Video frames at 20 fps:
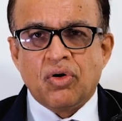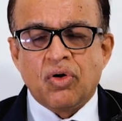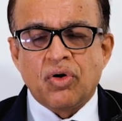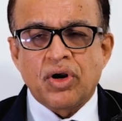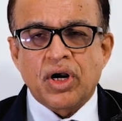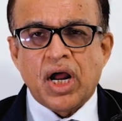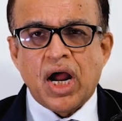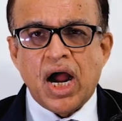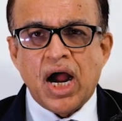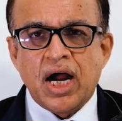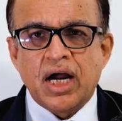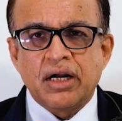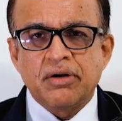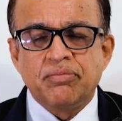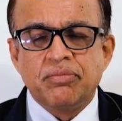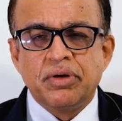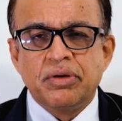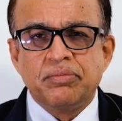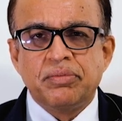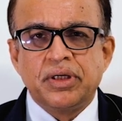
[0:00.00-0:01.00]
और आँख
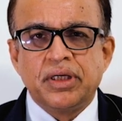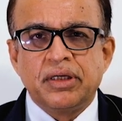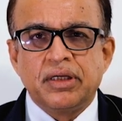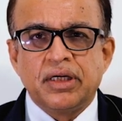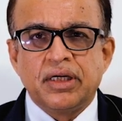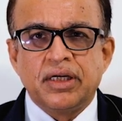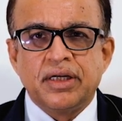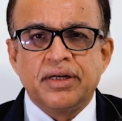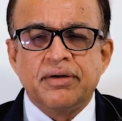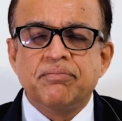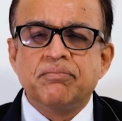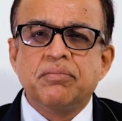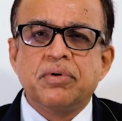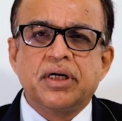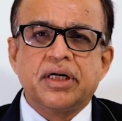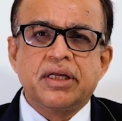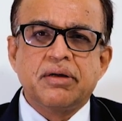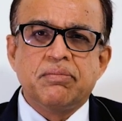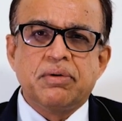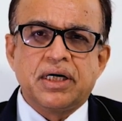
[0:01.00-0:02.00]
में भी
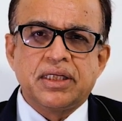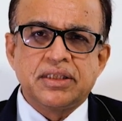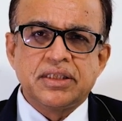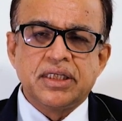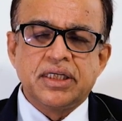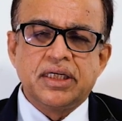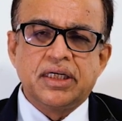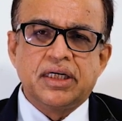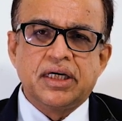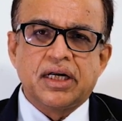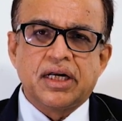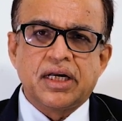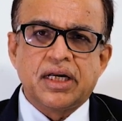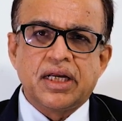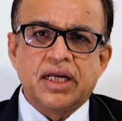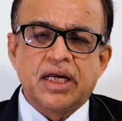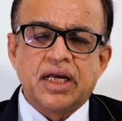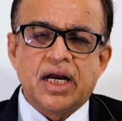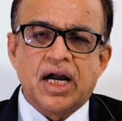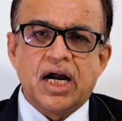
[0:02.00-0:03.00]
नंबर की बात नहीं कर रहे
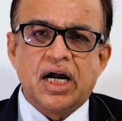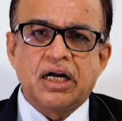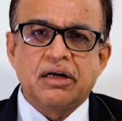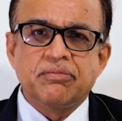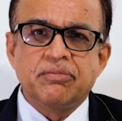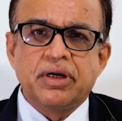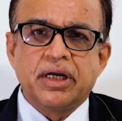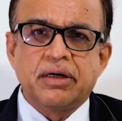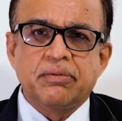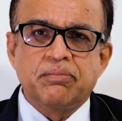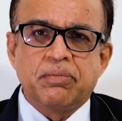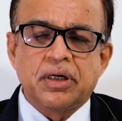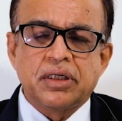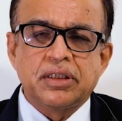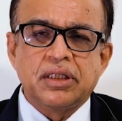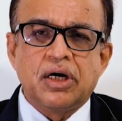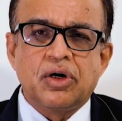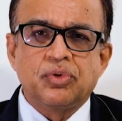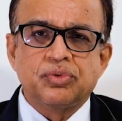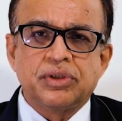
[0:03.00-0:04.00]
हैं आँख में एक
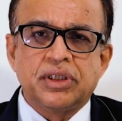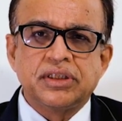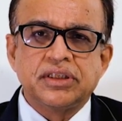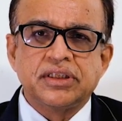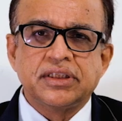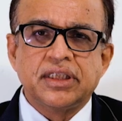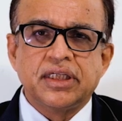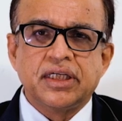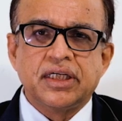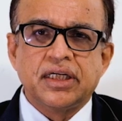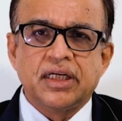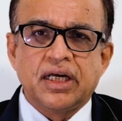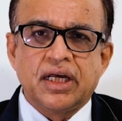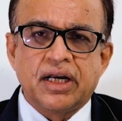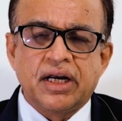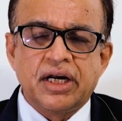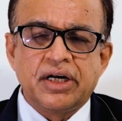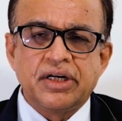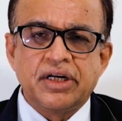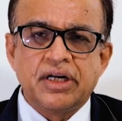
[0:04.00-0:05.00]
पर्दा होता है जिसे
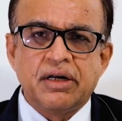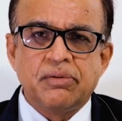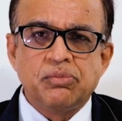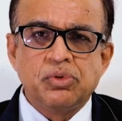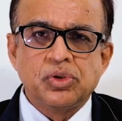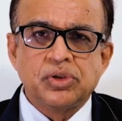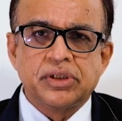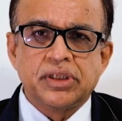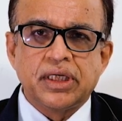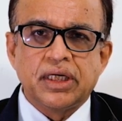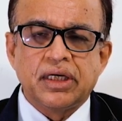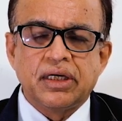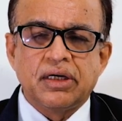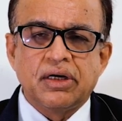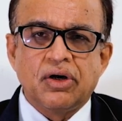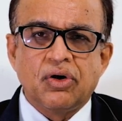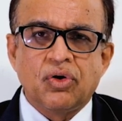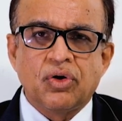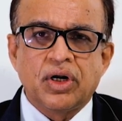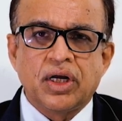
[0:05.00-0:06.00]
रेटिना बोलते हैं
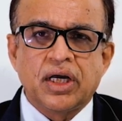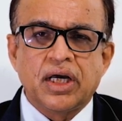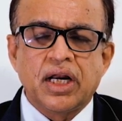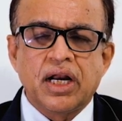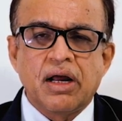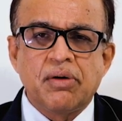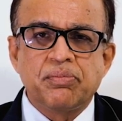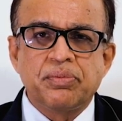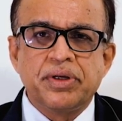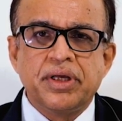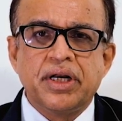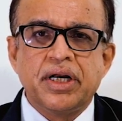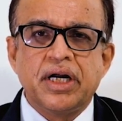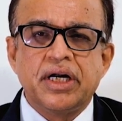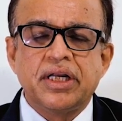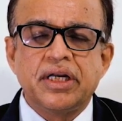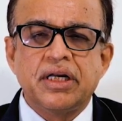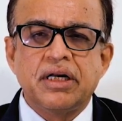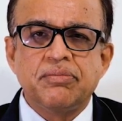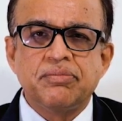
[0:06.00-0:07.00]
और अगर आपकी
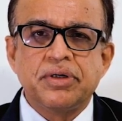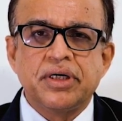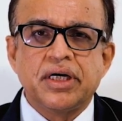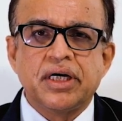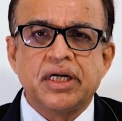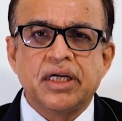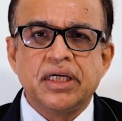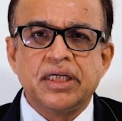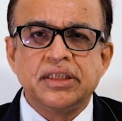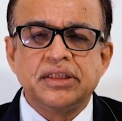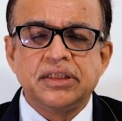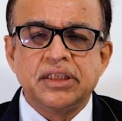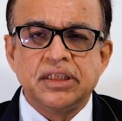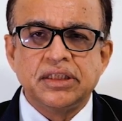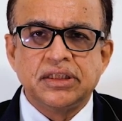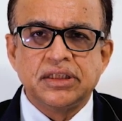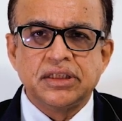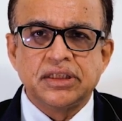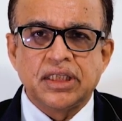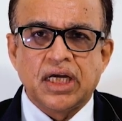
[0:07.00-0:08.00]
रेटिना में अर्ली
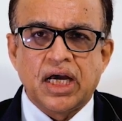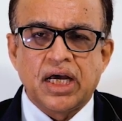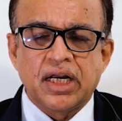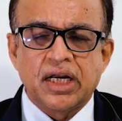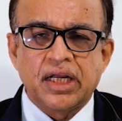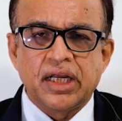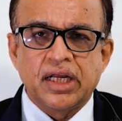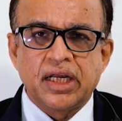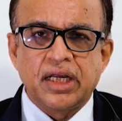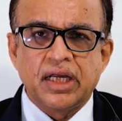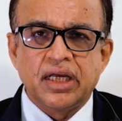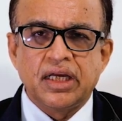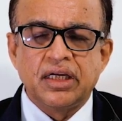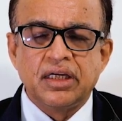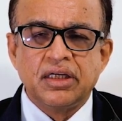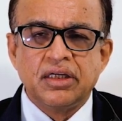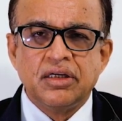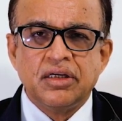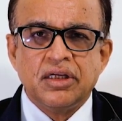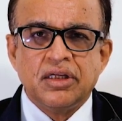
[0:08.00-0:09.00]
चेंजेस आ रहे
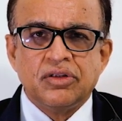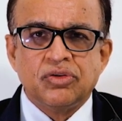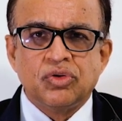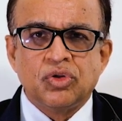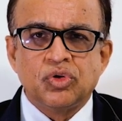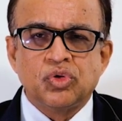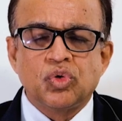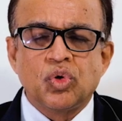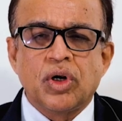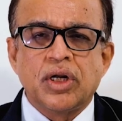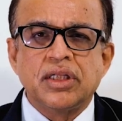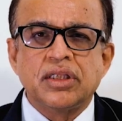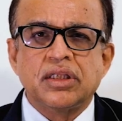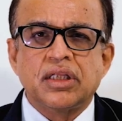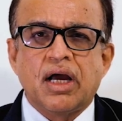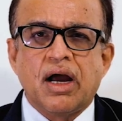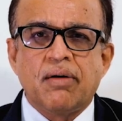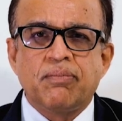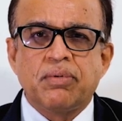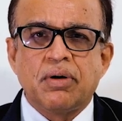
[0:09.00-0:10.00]
हैं तो तुरंत
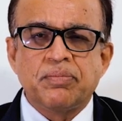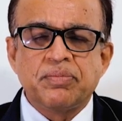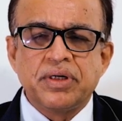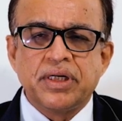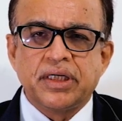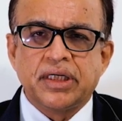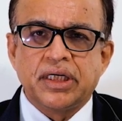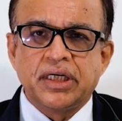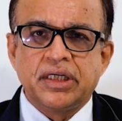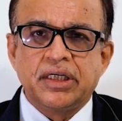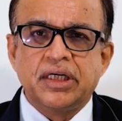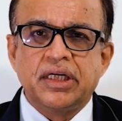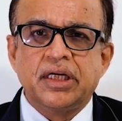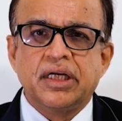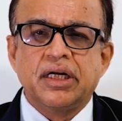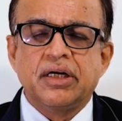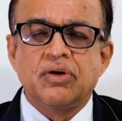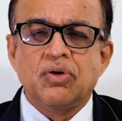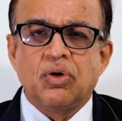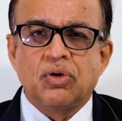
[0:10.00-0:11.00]
आप अपने किडनी
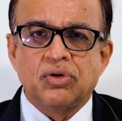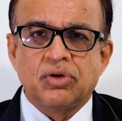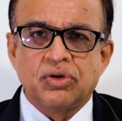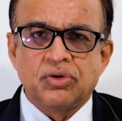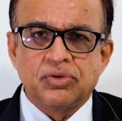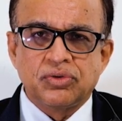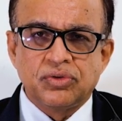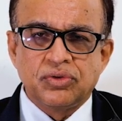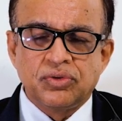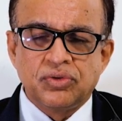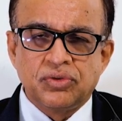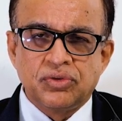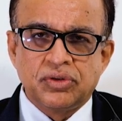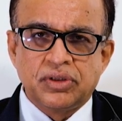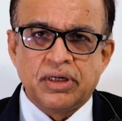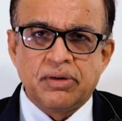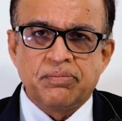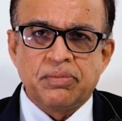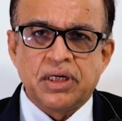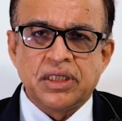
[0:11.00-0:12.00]
के डॉक्टर
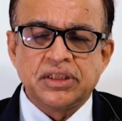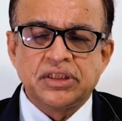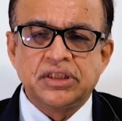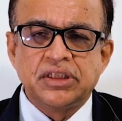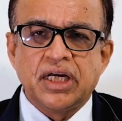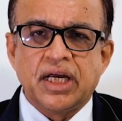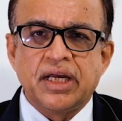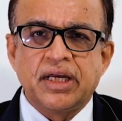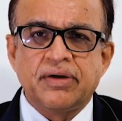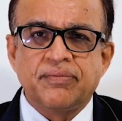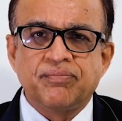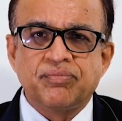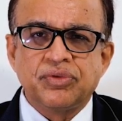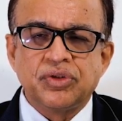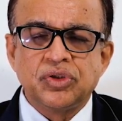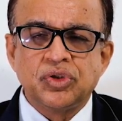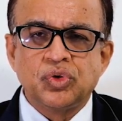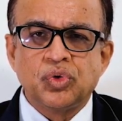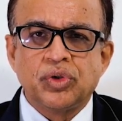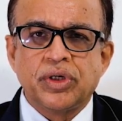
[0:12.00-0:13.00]
के पास जाएं
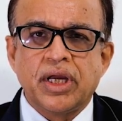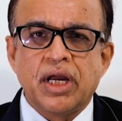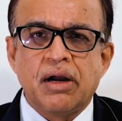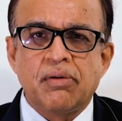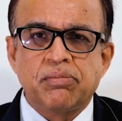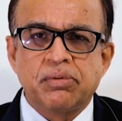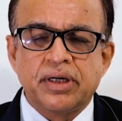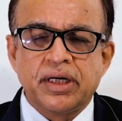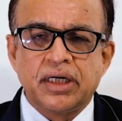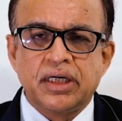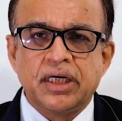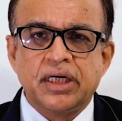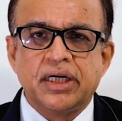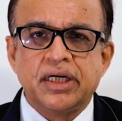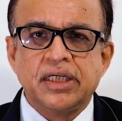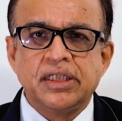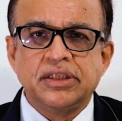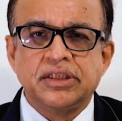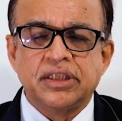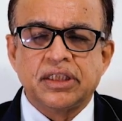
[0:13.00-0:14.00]
जो कि आपके
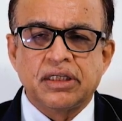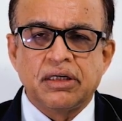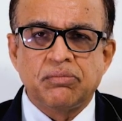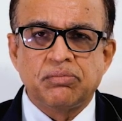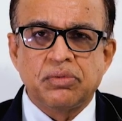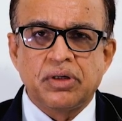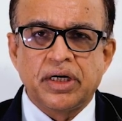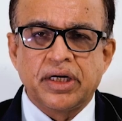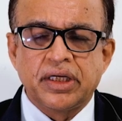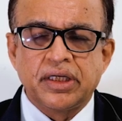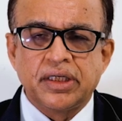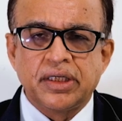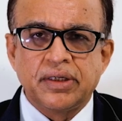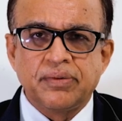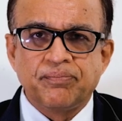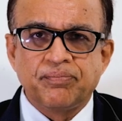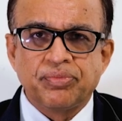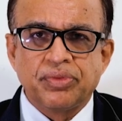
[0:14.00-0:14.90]
डिटेल चेकअप करेंगे